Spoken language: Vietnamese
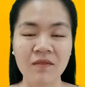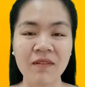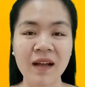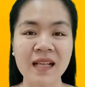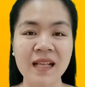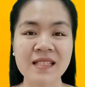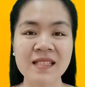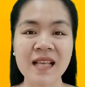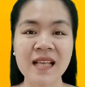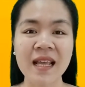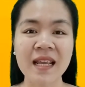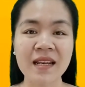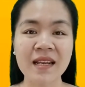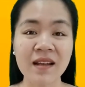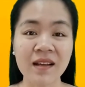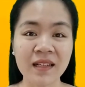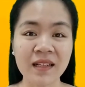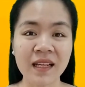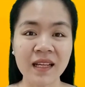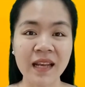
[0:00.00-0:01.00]
Và xay
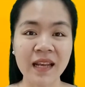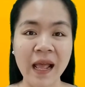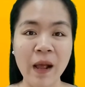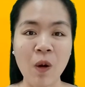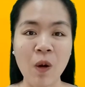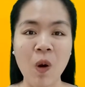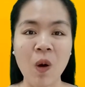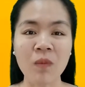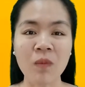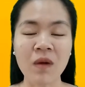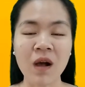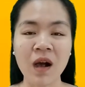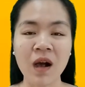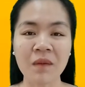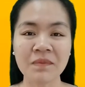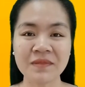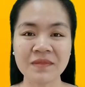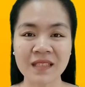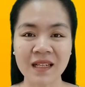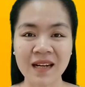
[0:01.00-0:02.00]
đến khi nào hỗn
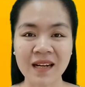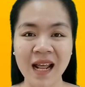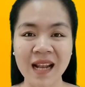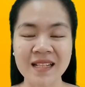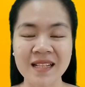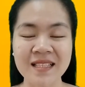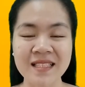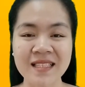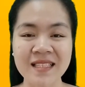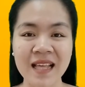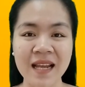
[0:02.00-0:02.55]
hợp trở thành